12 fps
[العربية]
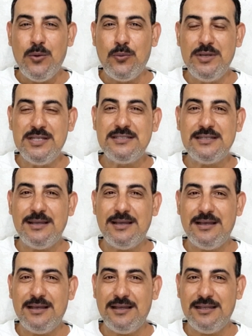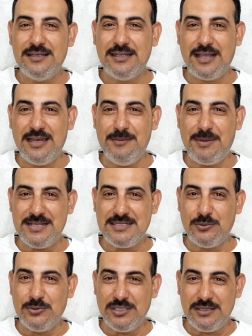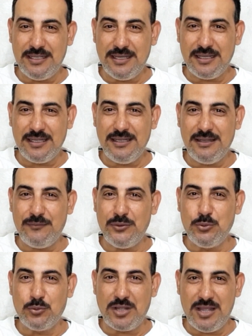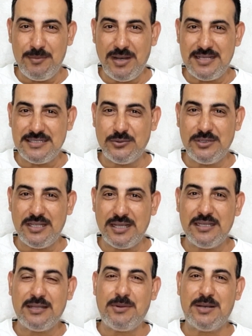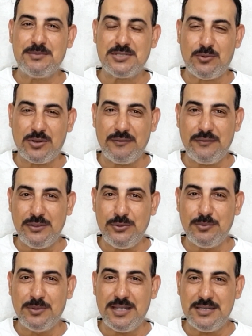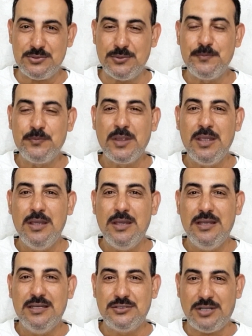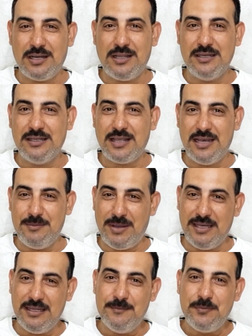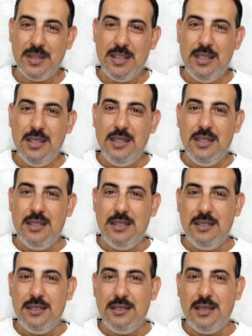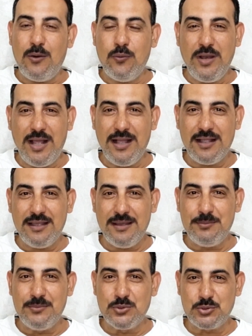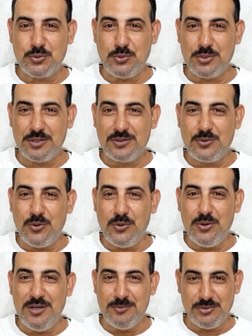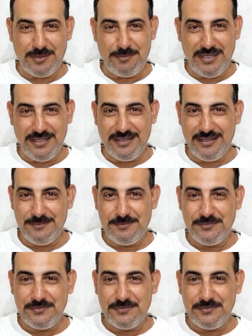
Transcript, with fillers: ولسه هنتكلم عن زاويه التاغي فيديو كامل عن زاويه التاغي طبعا مصور الفيديو ومجهزه ان شاء الله هنتكلم عليه آه، اول حاجه بنشكر كل متابعينا